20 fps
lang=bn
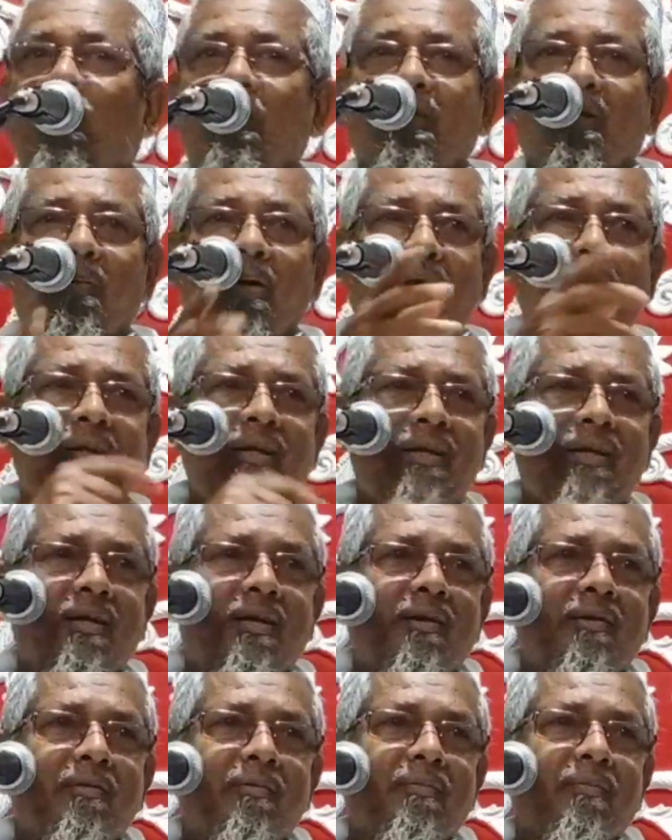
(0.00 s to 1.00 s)
কথা বলেন
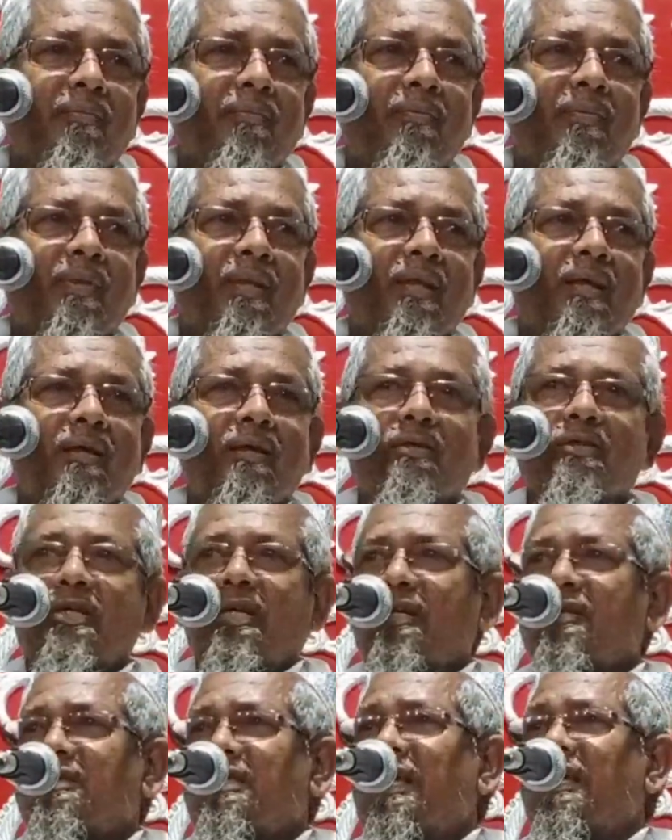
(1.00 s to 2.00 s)

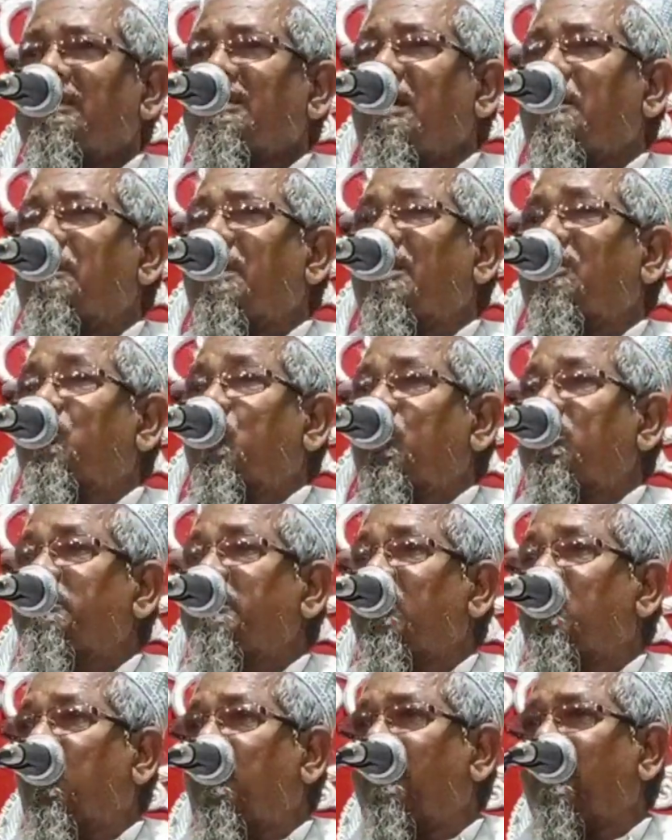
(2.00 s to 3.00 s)
শেষ যে আমরা
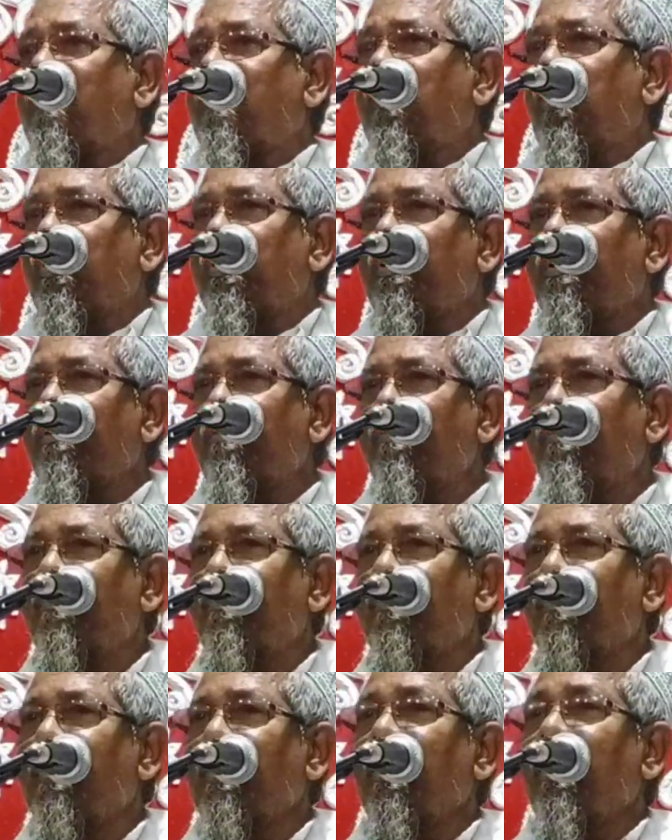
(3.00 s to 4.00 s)
তসবি কবার পড়ি
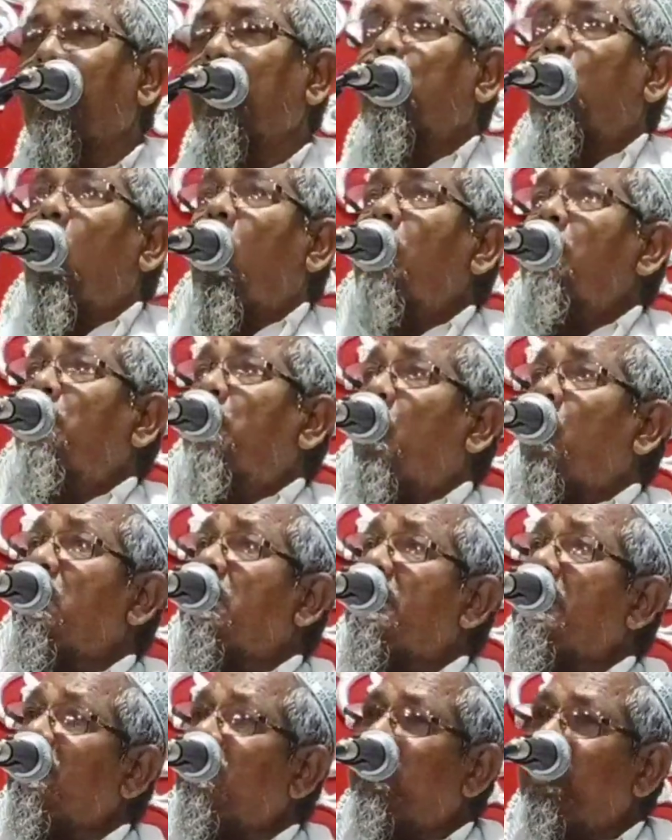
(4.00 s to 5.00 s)

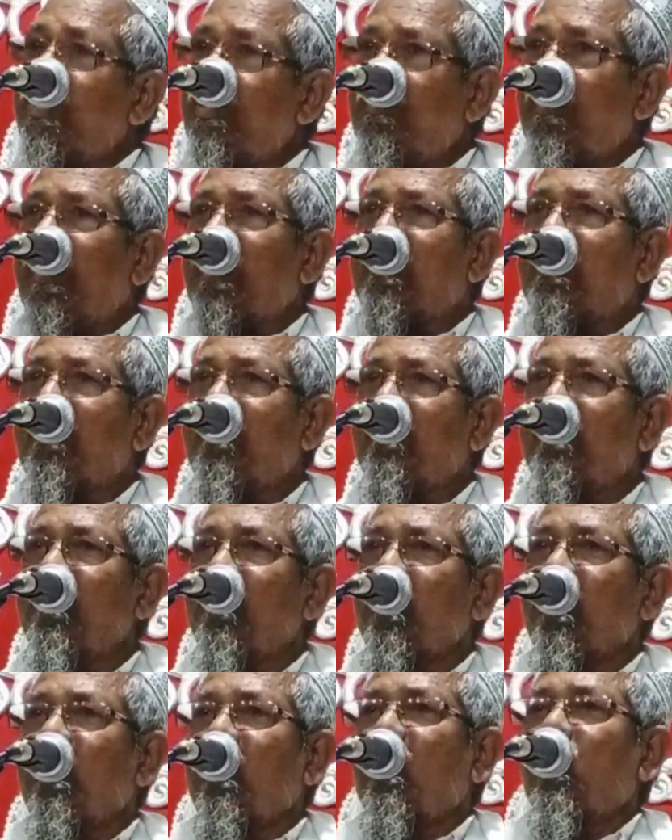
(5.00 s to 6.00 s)
কমপক্ষে তিনবার
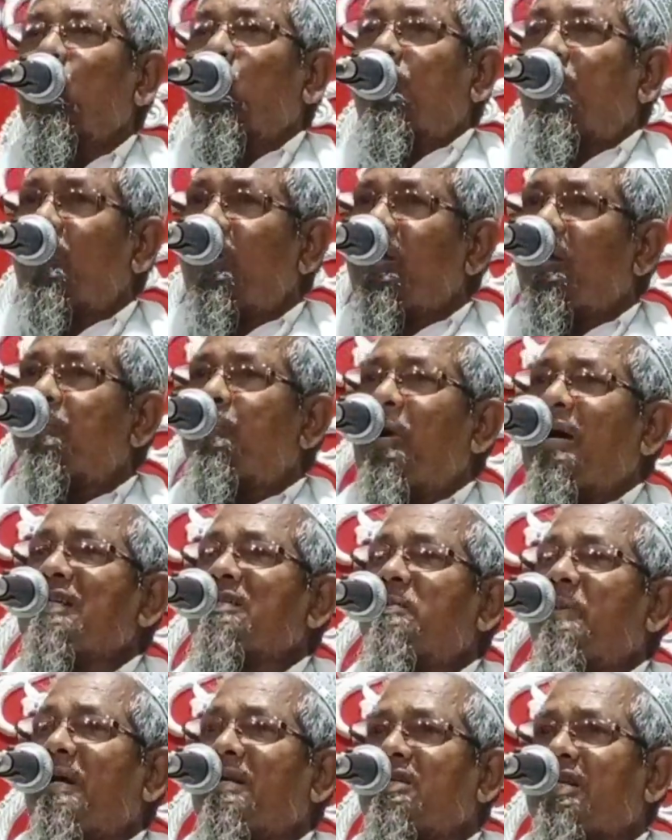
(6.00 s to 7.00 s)
উপরে
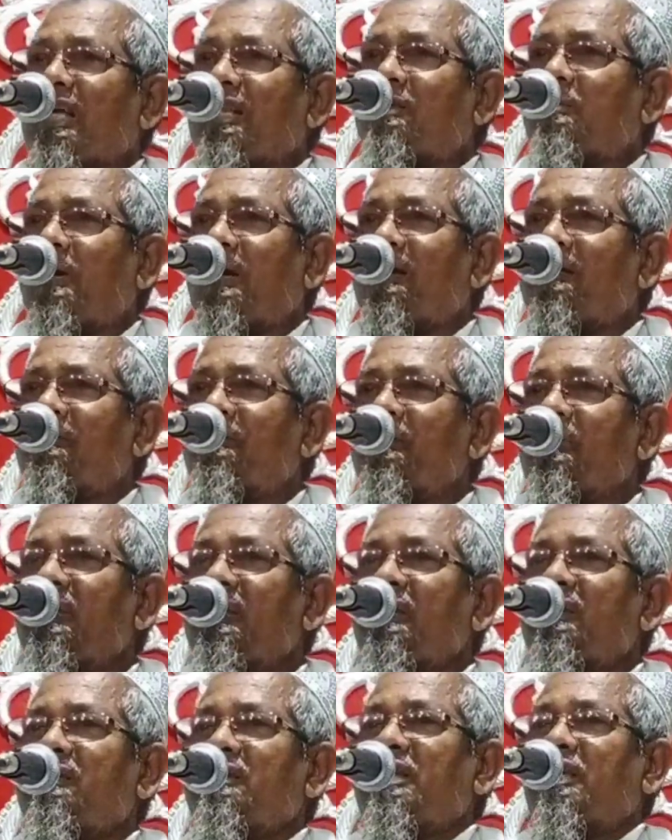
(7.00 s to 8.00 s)
পাঁচবার সাতবার
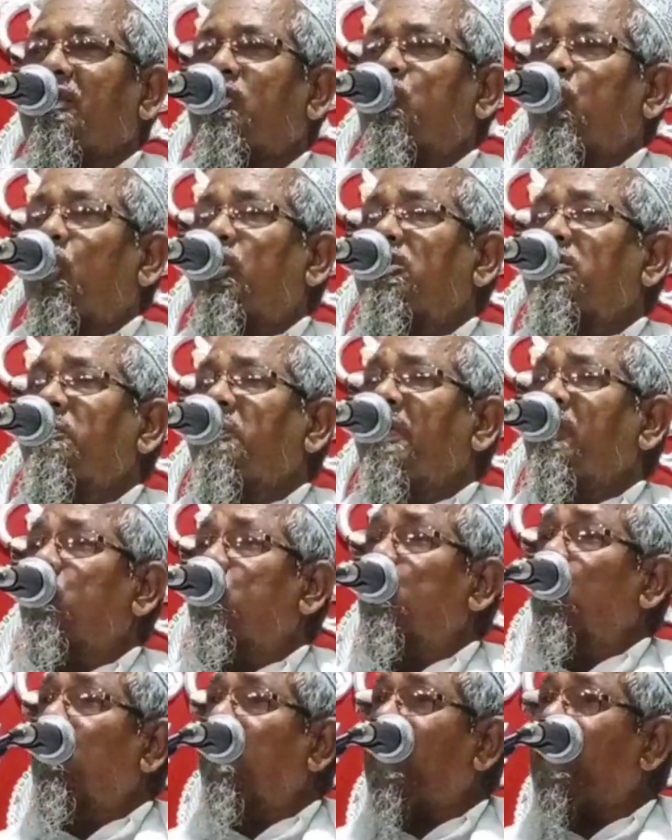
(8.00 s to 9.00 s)
যে তসবি
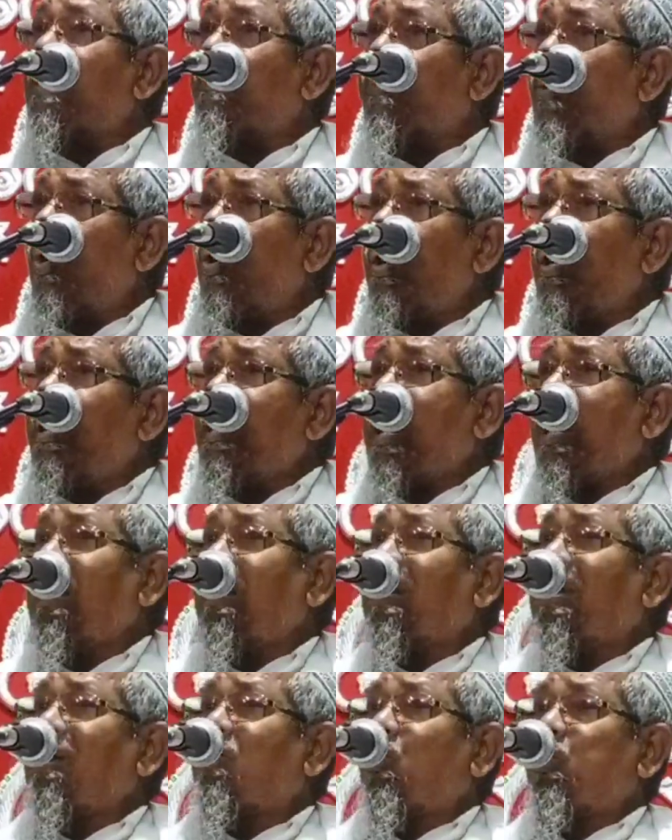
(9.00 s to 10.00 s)
দুবার পড়লে
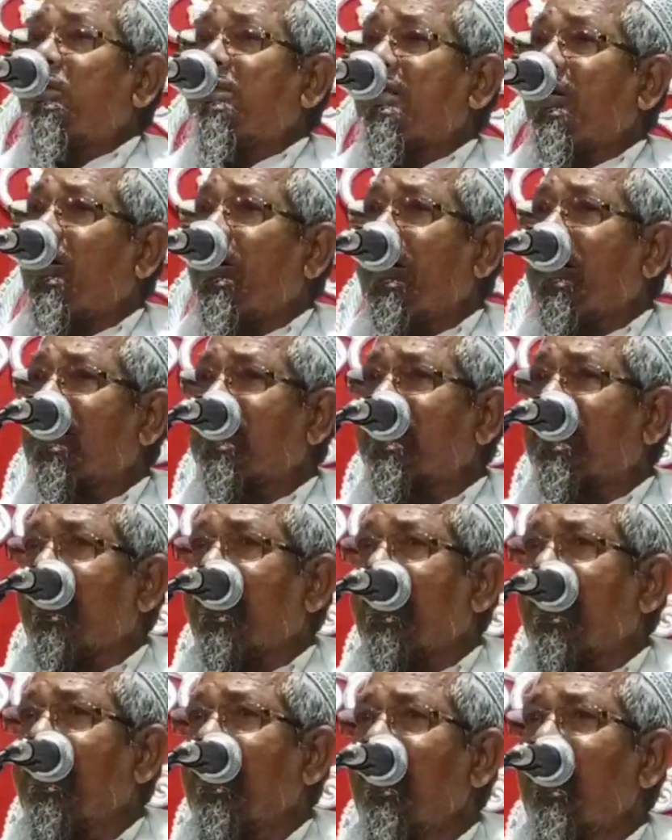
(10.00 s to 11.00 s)
আল্লাহ খুশি হয়ে যে
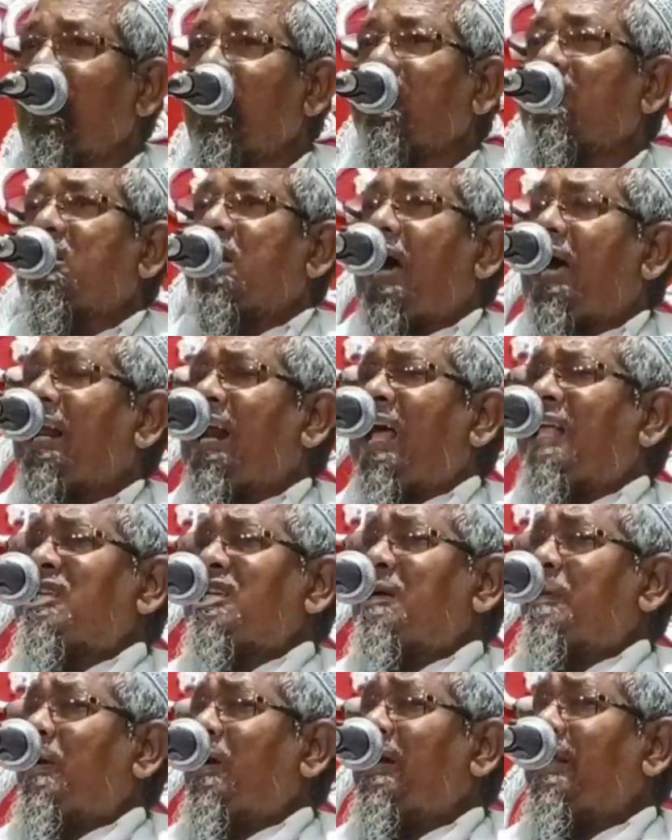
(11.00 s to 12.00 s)
সারা
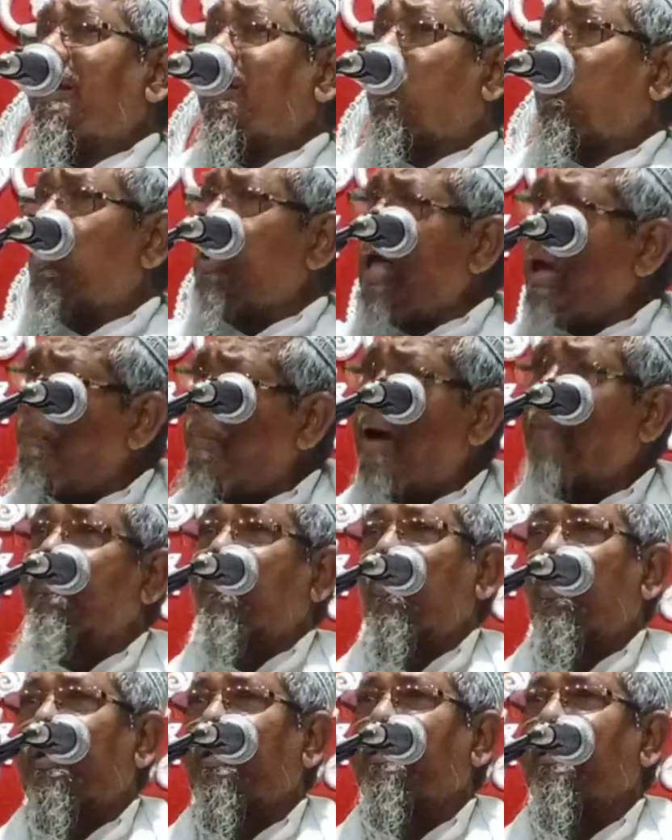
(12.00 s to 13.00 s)
জীবনের গোনা মাফ
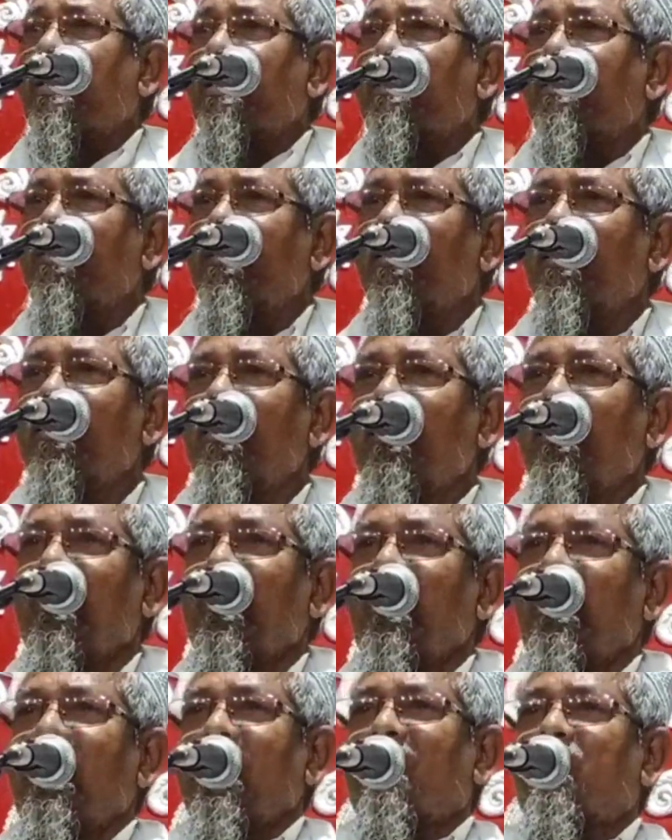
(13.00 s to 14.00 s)
করে দেন
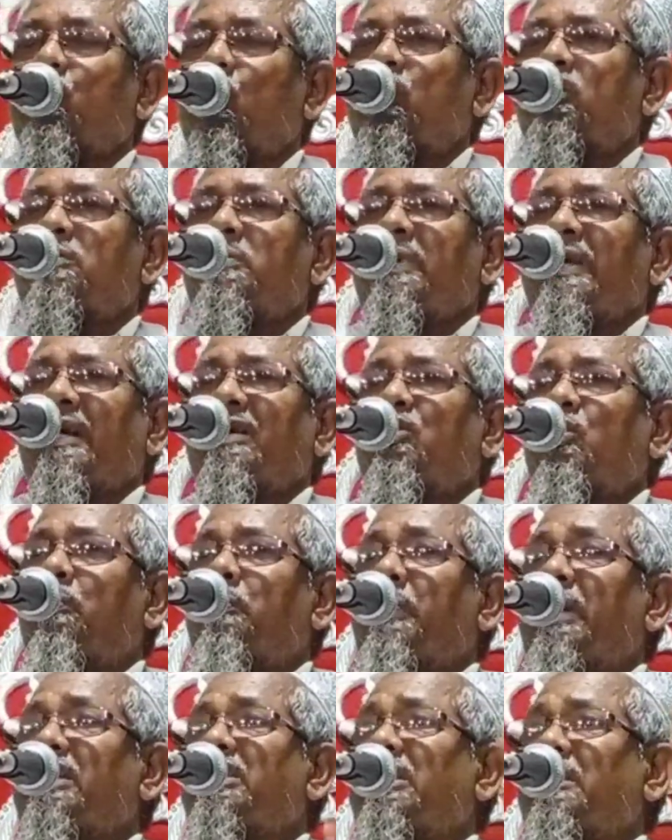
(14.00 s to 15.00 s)
এ তসবি একটু
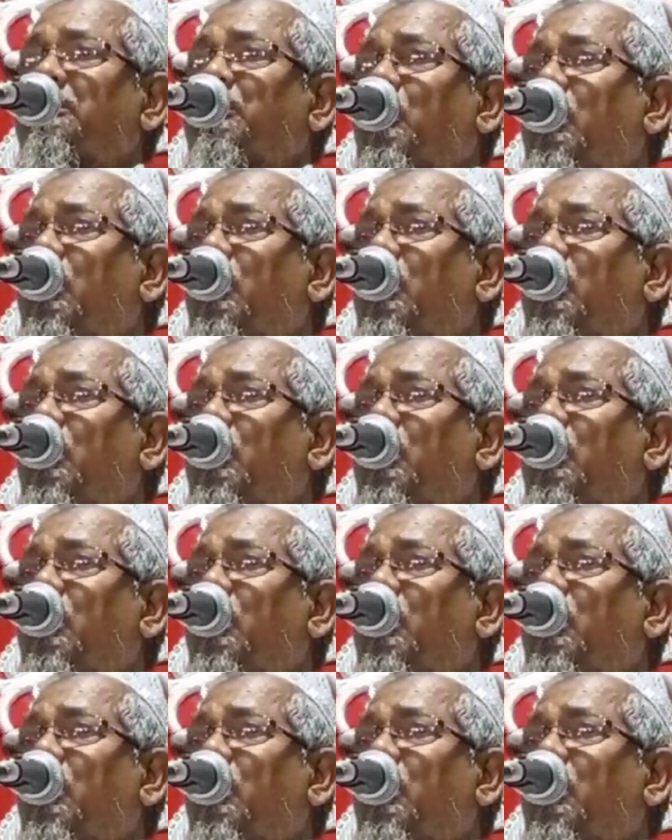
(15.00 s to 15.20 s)
বেশি